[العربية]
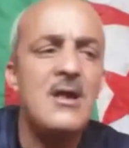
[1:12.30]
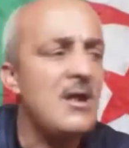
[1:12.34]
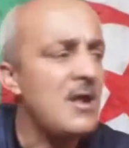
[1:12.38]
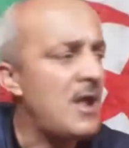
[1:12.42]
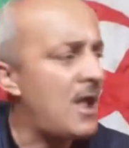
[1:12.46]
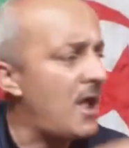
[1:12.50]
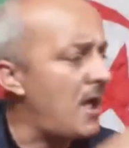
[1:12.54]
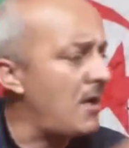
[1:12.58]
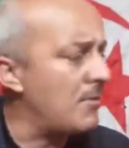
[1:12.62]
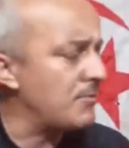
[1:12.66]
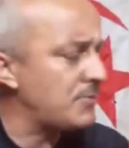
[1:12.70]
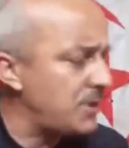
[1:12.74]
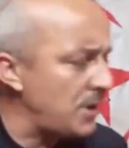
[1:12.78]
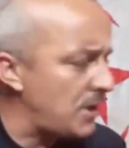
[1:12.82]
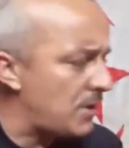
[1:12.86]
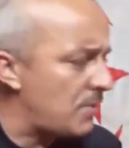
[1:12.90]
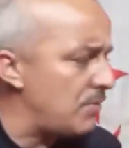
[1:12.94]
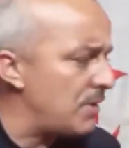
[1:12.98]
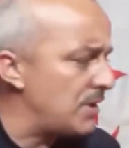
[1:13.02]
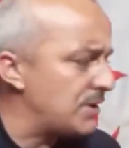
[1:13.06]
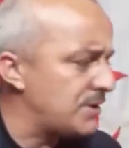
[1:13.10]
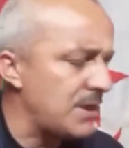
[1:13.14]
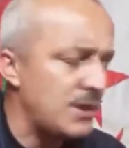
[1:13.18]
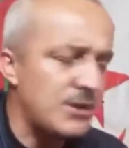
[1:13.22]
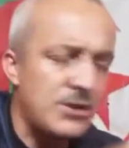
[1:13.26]
خاوتي
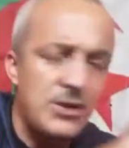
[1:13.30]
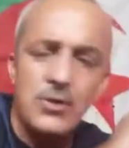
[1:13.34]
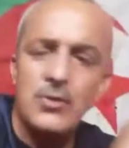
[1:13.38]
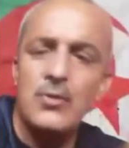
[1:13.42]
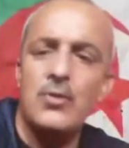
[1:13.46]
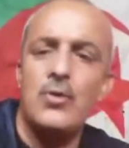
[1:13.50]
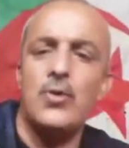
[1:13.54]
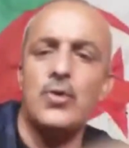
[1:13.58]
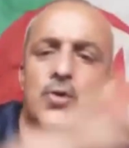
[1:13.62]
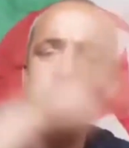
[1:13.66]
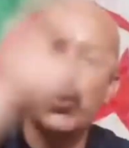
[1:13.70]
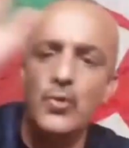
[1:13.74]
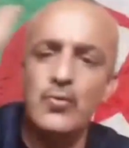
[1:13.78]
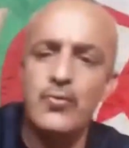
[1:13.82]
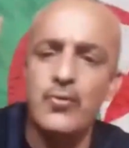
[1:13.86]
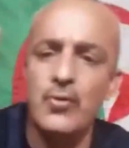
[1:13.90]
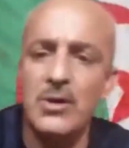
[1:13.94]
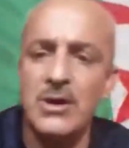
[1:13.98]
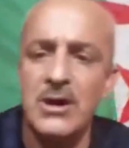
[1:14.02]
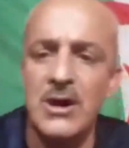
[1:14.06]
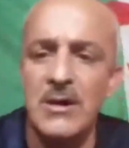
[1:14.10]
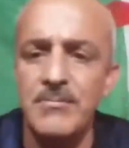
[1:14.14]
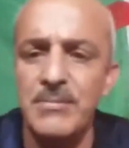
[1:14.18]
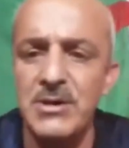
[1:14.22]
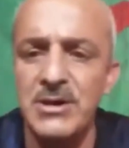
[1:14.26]
خواتاتي روحوا شوفوا
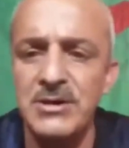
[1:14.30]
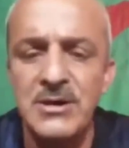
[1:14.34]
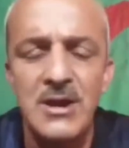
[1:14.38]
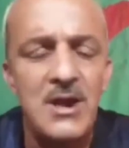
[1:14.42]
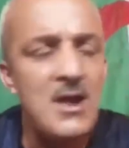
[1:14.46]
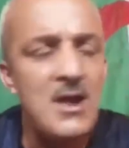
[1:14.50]
الرابط